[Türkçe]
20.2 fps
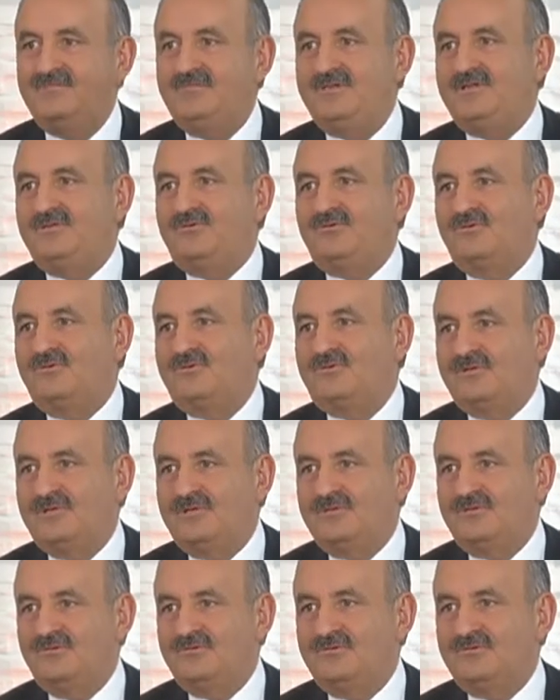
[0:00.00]
bir
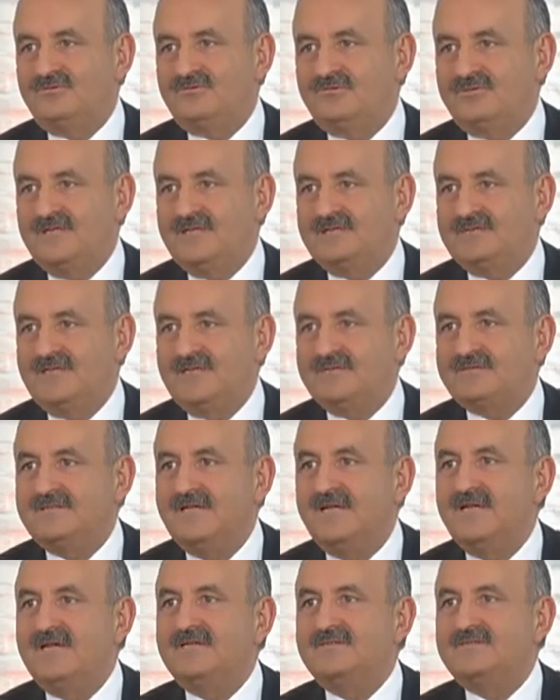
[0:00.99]
kültüre dönüştüreceğiz.
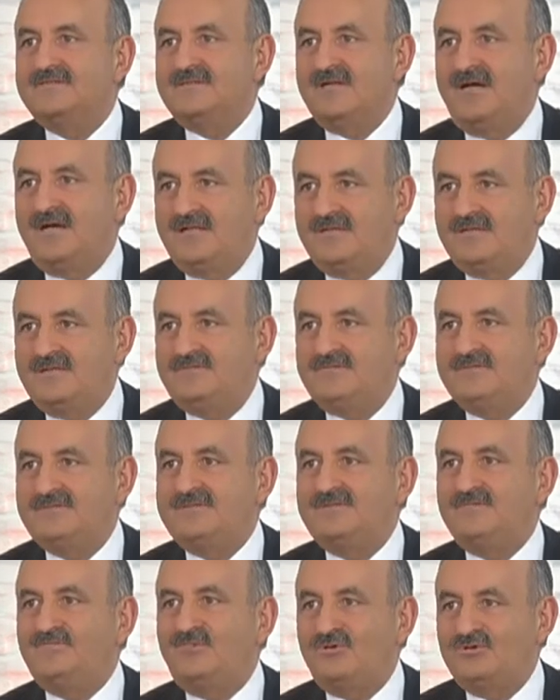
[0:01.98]

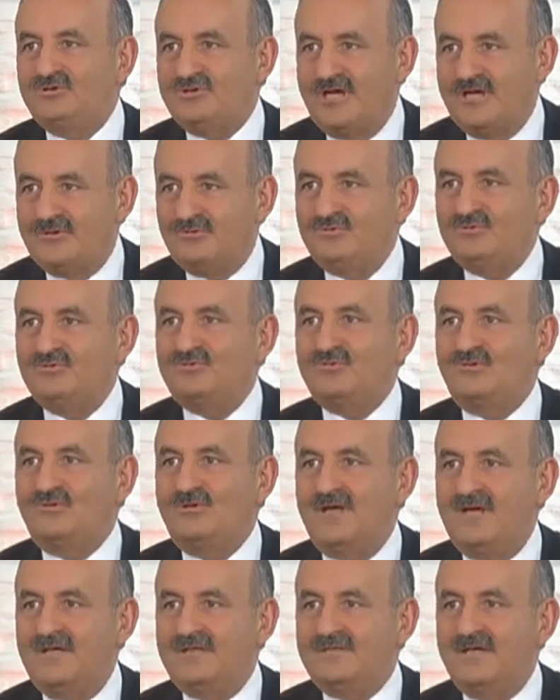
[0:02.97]
Sağlığımızı bozan
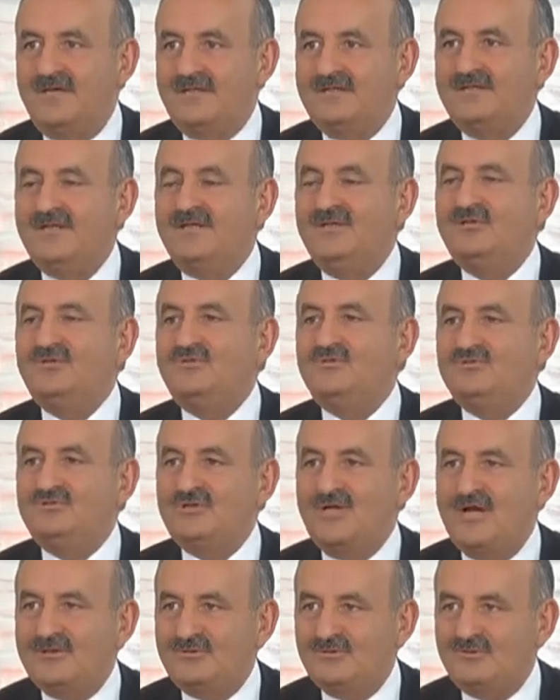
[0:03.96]
unsurlardan
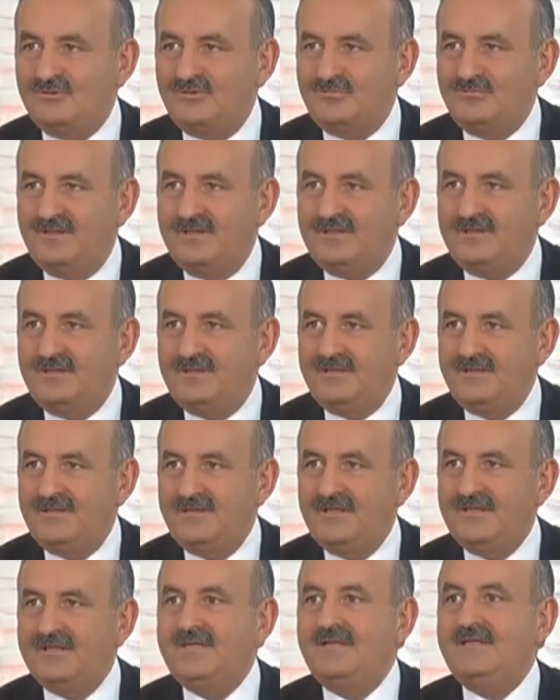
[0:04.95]
uzak durmayı
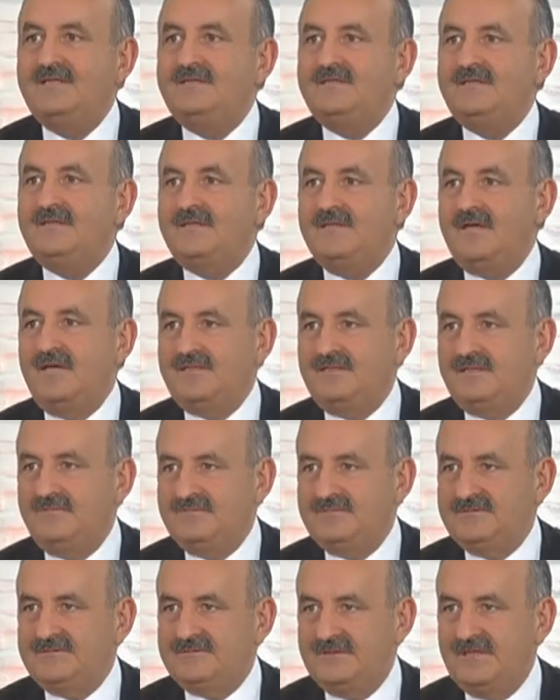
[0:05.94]
kendi
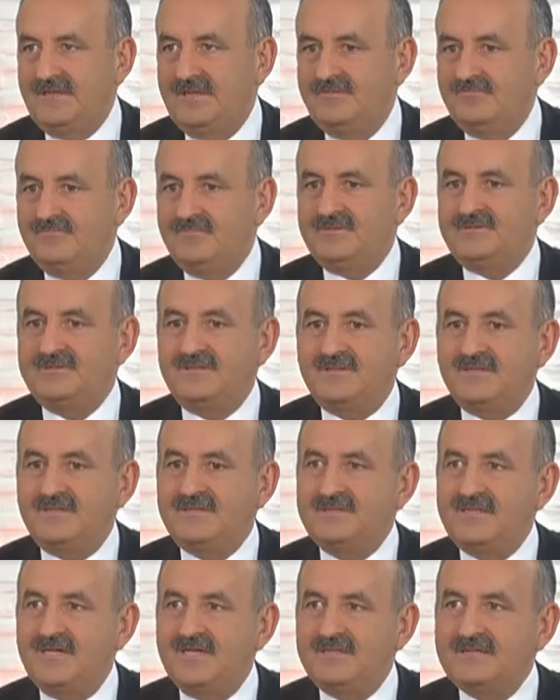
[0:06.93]
irademizle
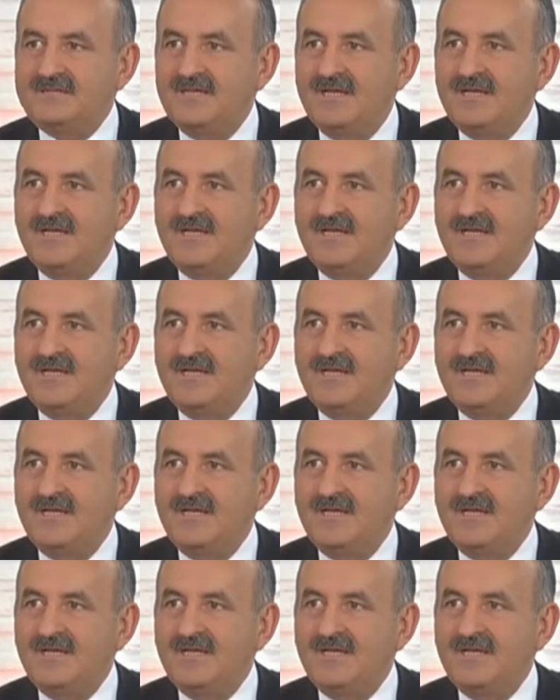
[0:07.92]
başaracağız.